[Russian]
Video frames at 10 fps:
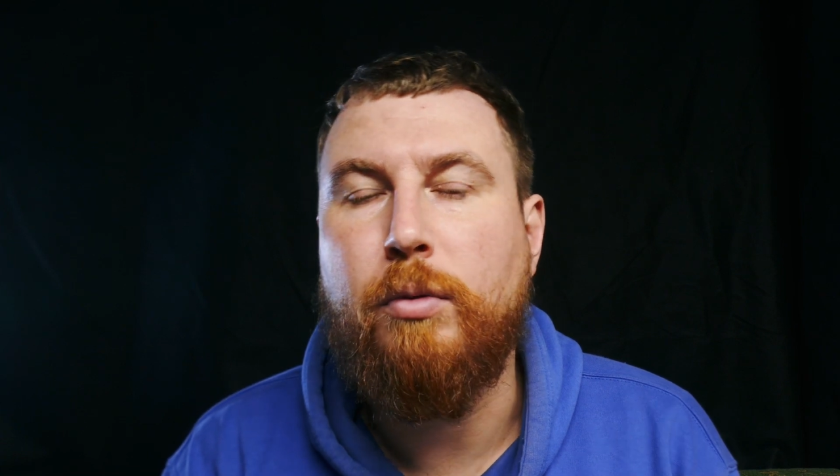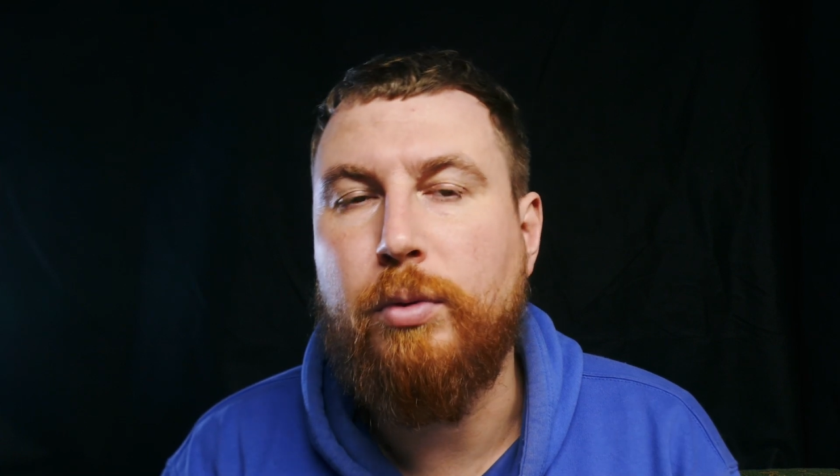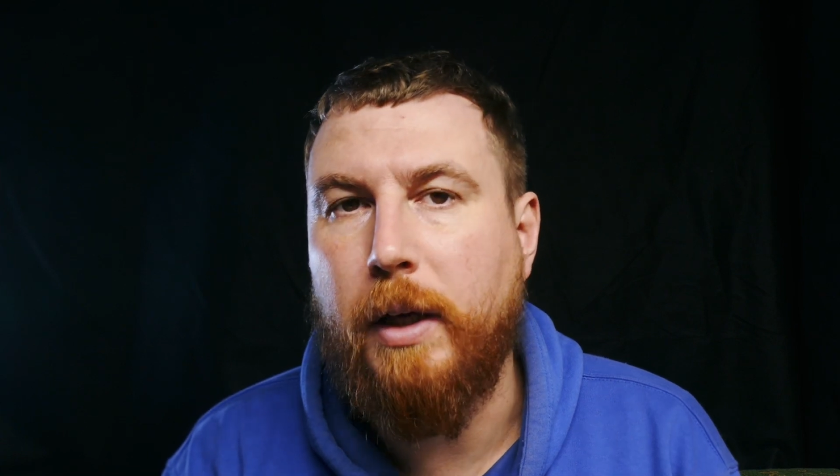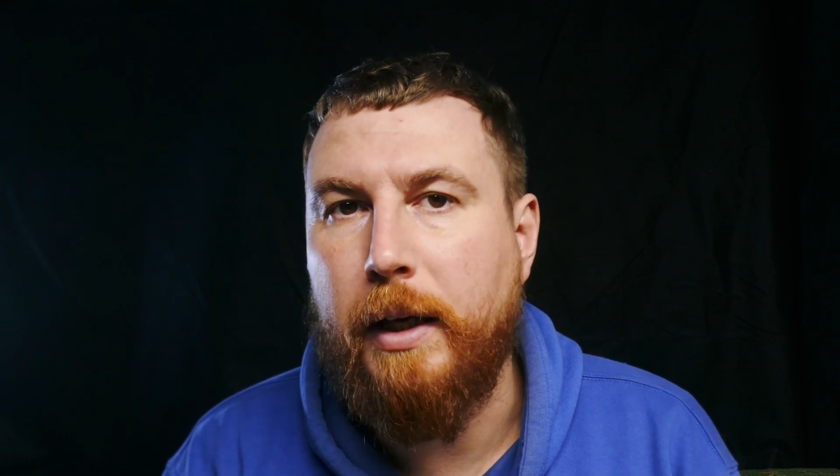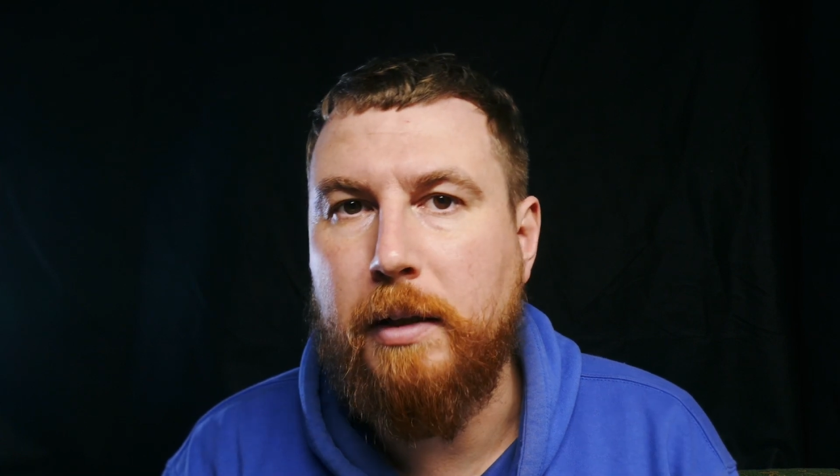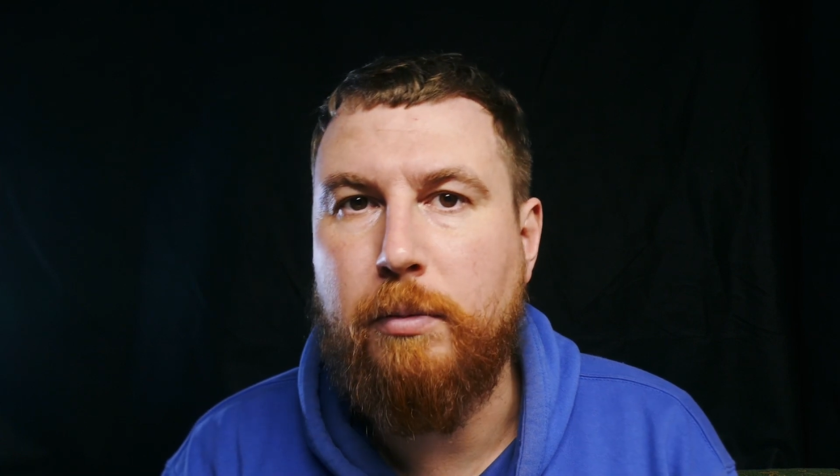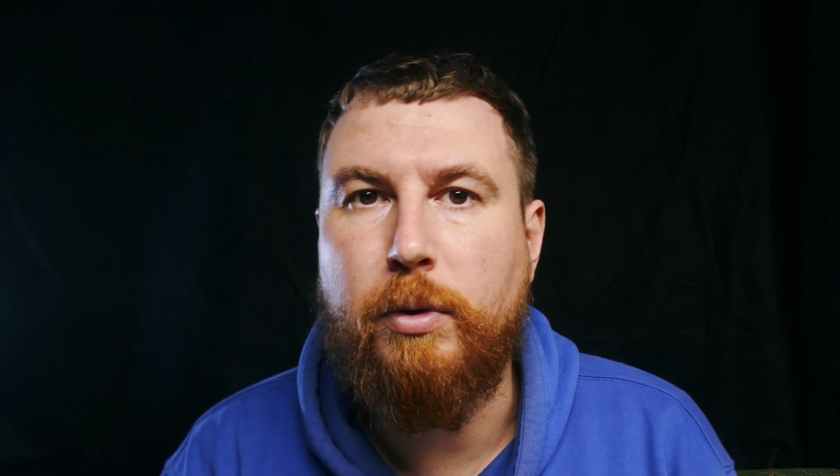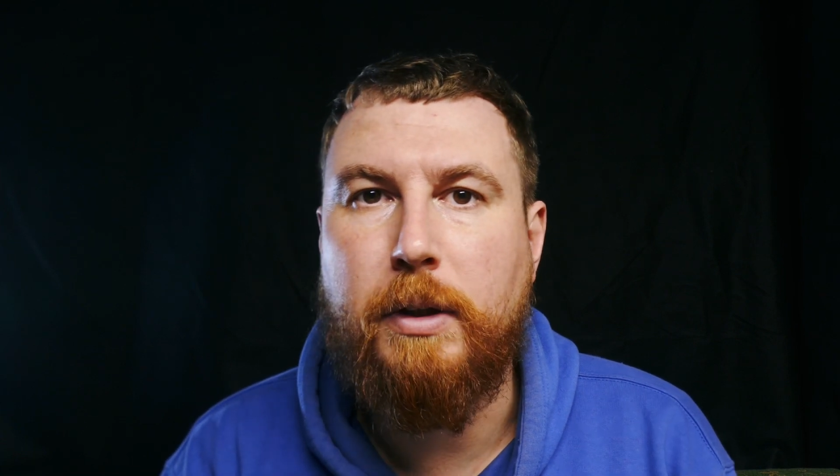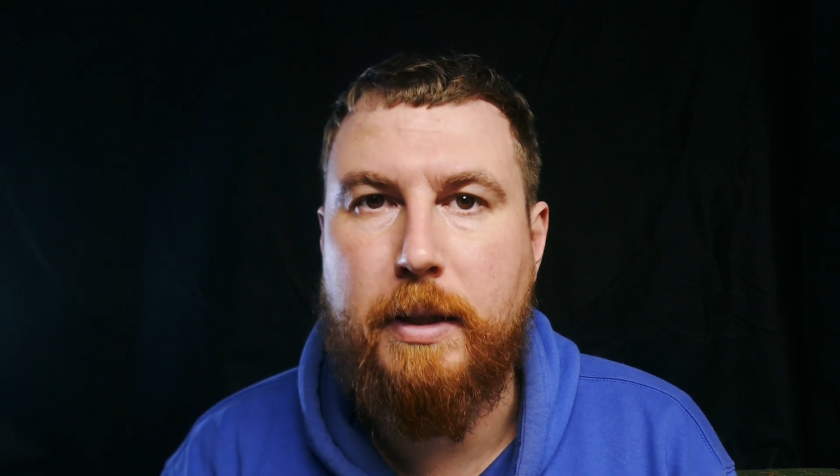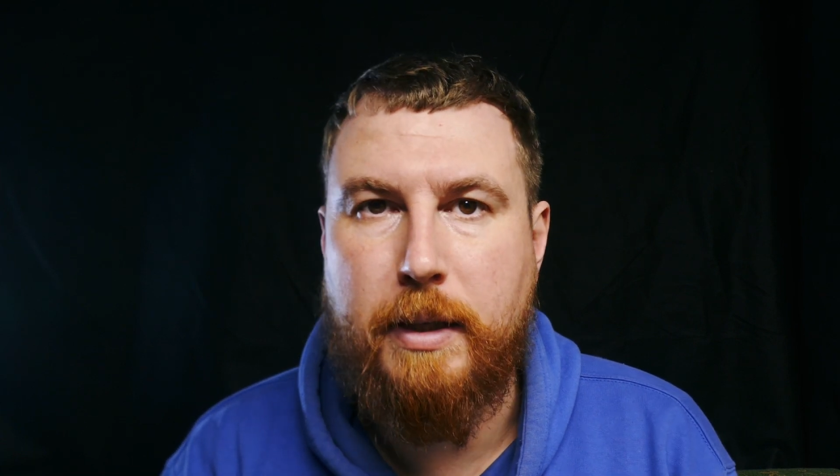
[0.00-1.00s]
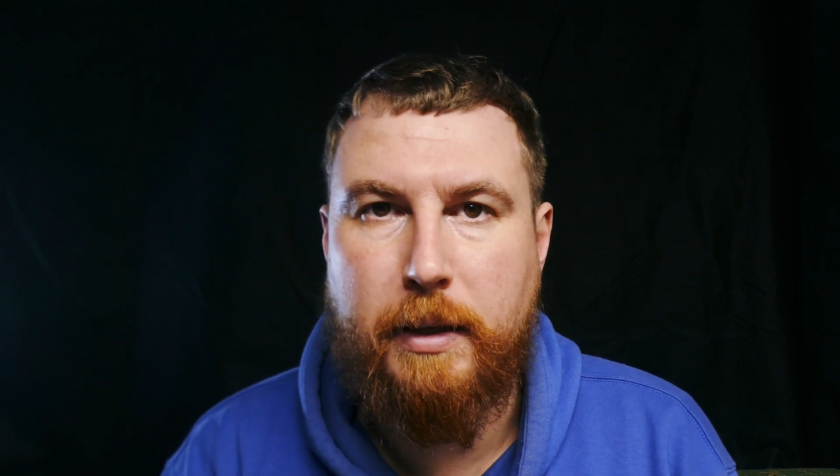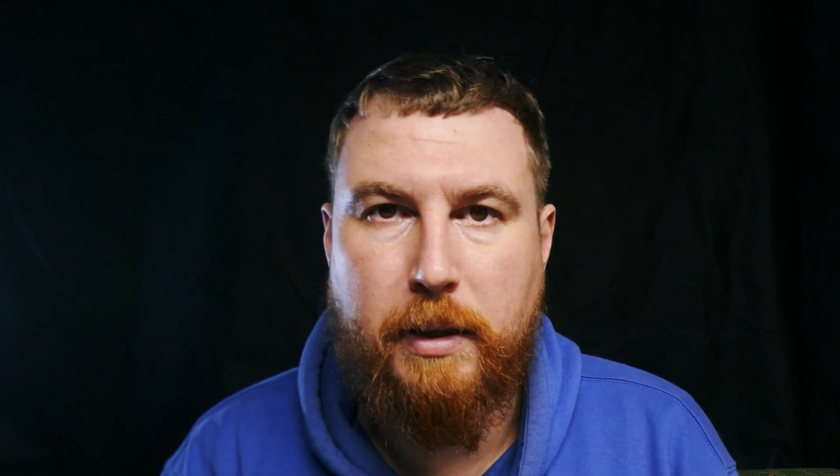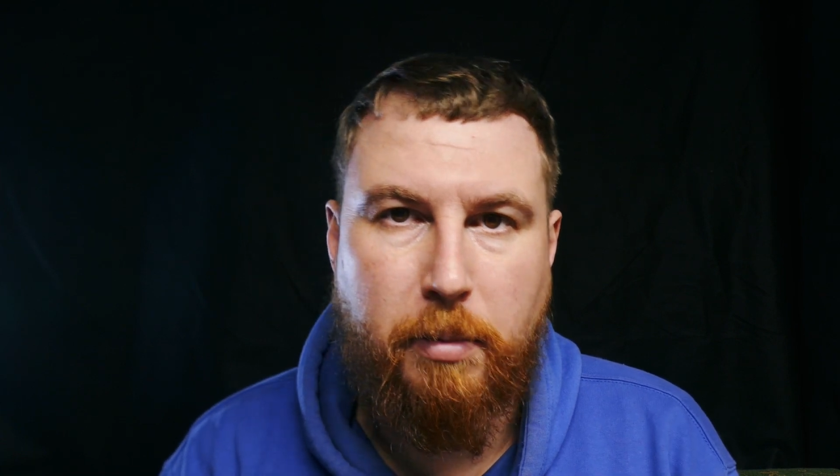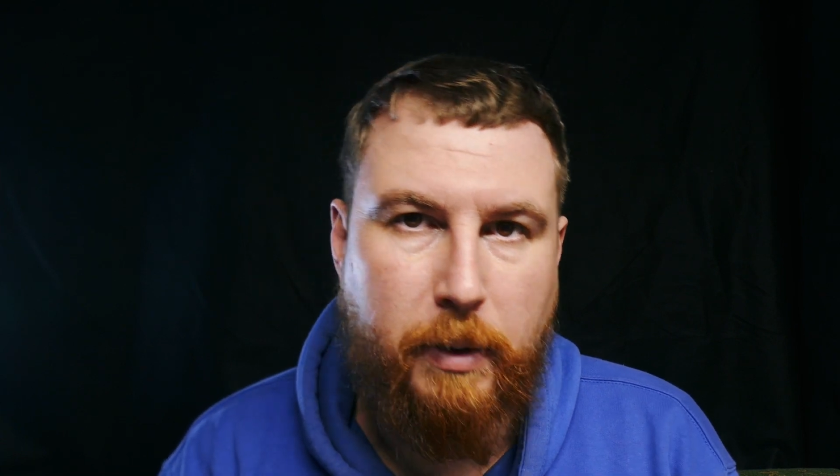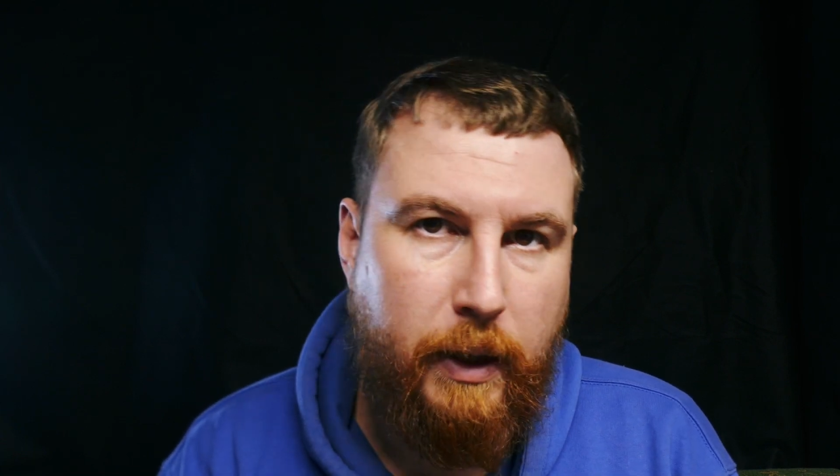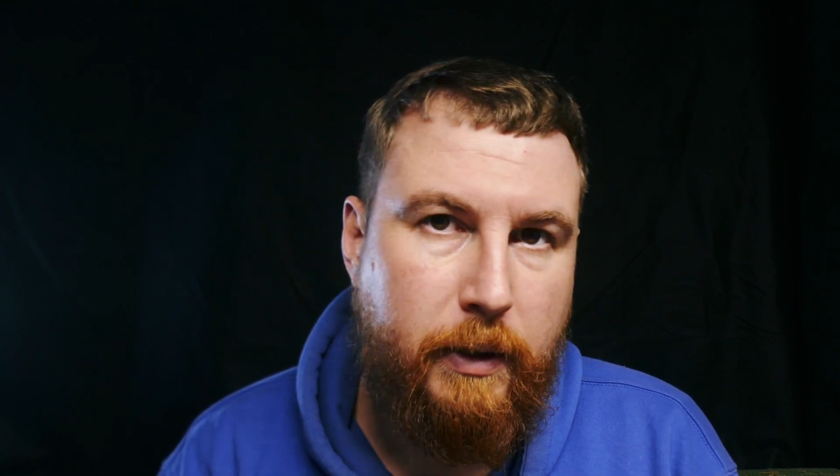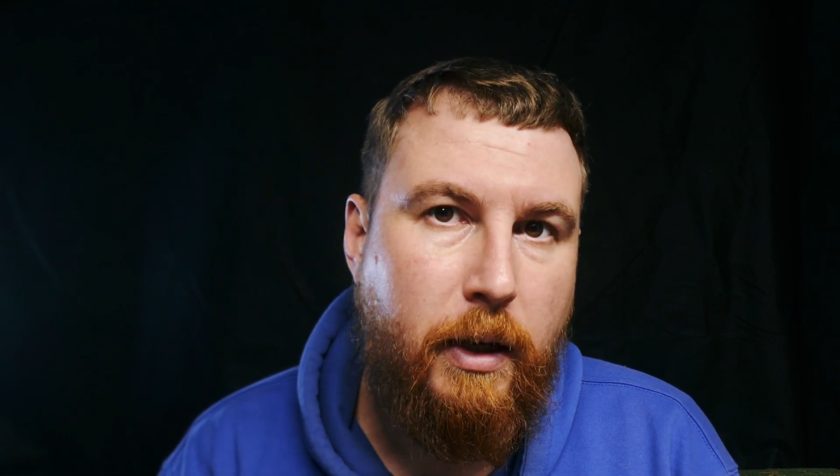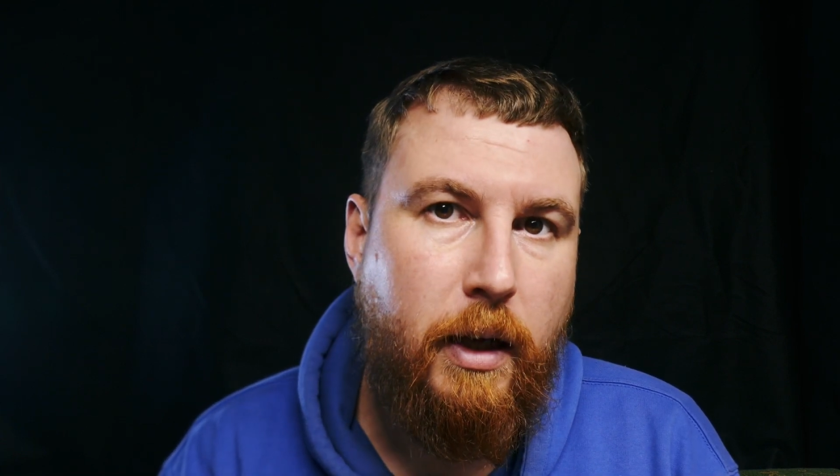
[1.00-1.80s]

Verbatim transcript: куда-нибудь на задний план